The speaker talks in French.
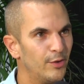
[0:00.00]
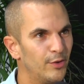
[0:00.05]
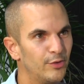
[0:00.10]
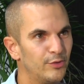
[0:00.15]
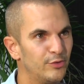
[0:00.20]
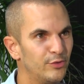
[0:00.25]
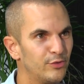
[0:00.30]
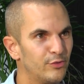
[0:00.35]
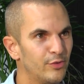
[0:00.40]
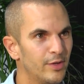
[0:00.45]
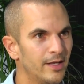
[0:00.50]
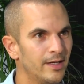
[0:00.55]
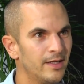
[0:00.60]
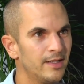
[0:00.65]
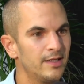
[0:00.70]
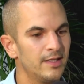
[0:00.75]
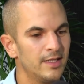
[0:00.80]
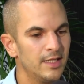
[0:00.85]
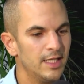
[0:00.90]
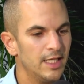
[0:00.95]
euh, du
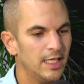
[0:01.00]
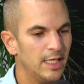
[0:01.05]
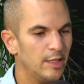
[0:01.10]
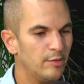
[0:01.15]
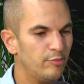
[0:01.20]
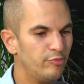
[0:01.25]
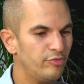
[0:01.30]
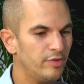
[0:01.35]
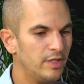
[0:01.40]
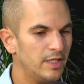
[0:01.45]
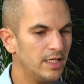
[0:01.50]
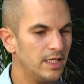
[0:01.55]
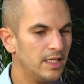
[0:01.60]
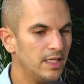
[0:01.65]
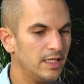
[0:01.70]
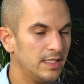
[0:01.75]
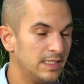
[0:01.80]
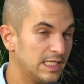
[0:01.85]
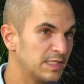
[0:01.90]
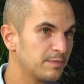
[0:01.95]
coin, et puis
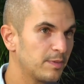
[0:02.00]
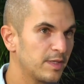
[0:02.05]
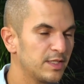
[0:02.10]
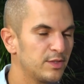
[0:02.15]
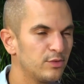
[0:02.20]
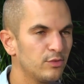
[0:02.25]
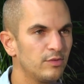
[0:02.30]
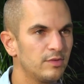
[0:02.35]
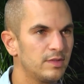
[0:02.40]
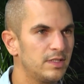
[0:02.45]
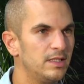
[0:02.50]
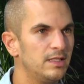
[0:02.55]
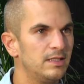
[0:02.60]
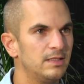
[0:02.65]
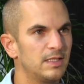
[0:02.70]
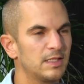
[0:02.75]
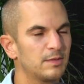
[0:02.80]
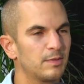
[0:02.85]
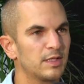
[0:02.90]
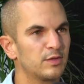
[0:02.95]
les, les, expressions aussi,
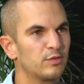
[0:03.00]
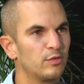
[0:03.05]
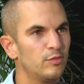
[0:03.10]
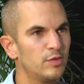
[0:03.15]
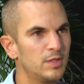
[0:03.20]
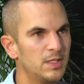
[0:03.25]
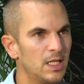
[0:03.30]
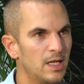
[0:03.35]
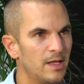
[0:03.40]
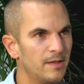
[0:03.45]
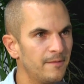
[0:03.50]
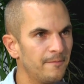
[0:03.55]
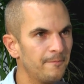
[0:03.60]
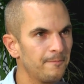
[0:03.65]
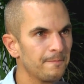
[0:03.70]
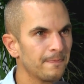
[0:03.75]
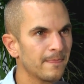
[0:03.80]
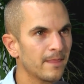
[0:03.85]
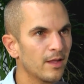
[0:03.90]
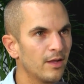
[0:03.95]
les expressions mosellanes.
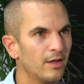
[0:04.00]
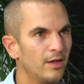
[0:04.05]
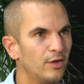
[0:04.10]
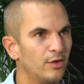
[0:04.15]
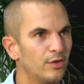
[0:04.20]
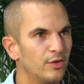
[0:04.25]
D'accord.